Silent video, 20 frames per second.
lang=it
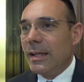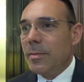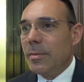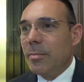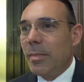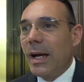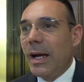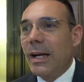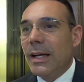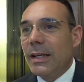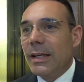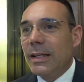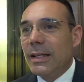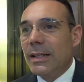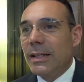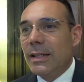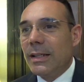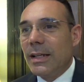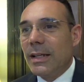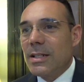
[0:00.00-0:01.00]
ma
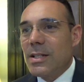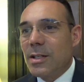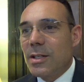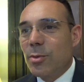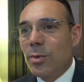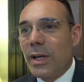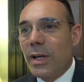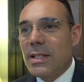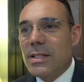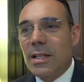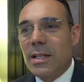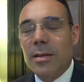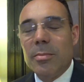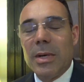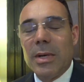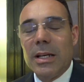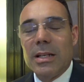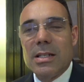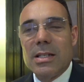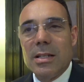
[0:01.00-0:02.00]
eh, la sicurezza
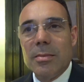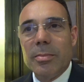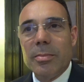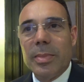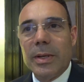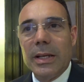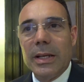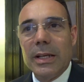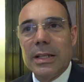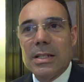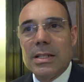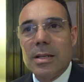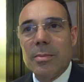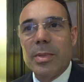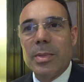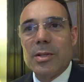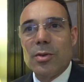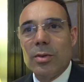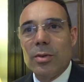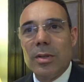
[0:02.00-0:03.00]
rimane sempre,
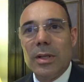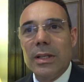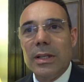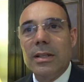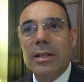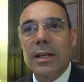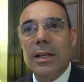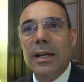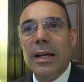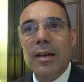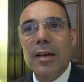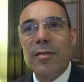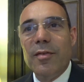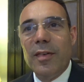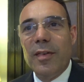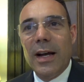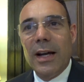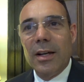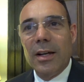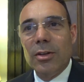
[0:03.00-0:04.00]
sempre, assolutamente il
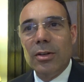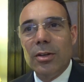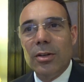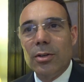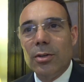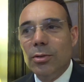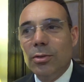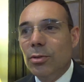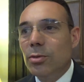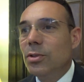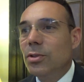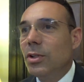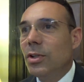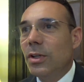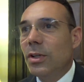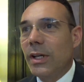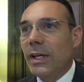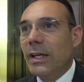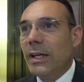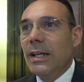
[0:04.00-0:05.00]
faro
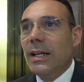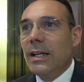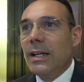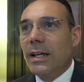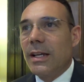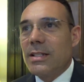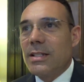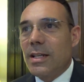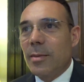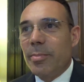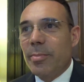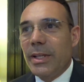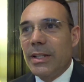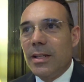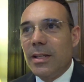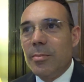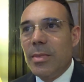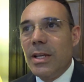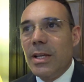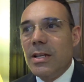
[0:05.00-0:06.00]
conduttore che
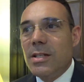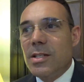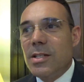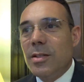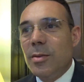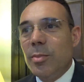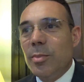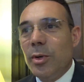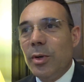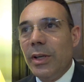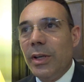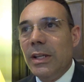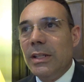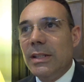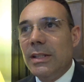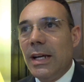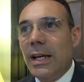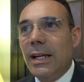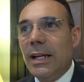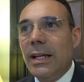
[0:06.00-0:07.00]
sapete benissimo in
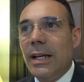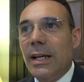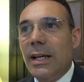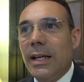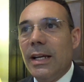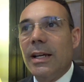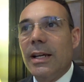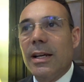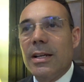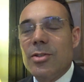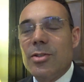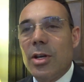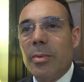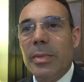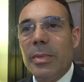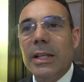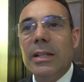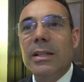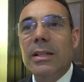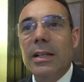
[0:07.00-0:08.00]
Italia è
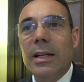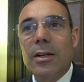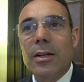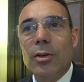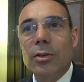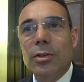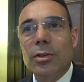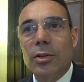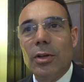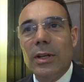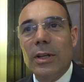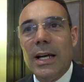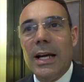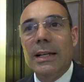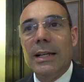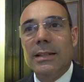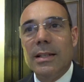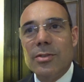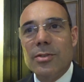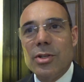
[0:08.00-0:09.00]
egregiamente
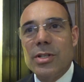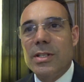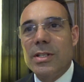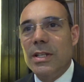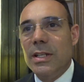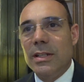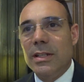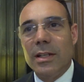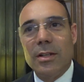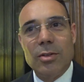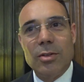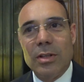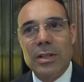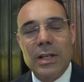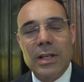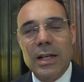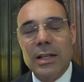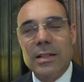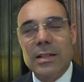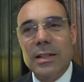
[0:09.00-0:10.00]
controllata, gestita e
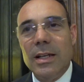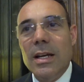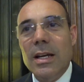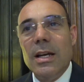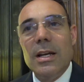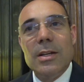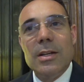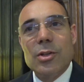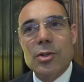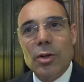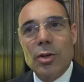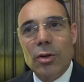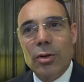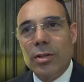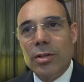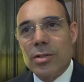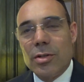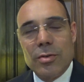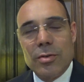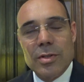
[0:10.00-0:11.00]
coordinata solo
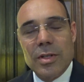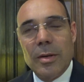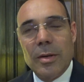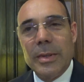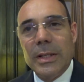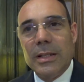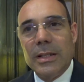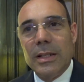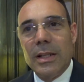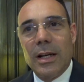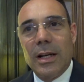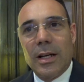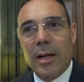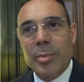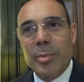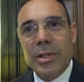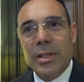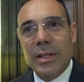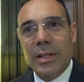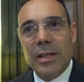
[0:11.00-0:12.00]
ed esclusivamente dalla
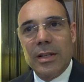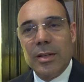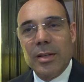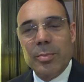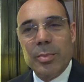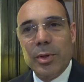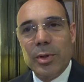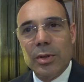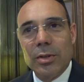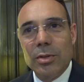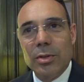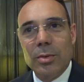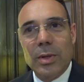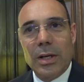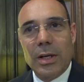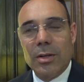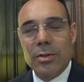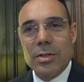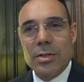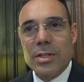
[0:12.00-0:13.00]
Capitania di Porto
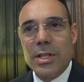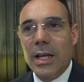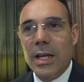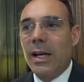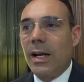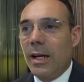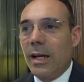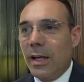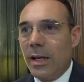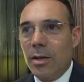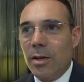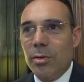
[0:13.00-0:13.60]
Guardia Costiera e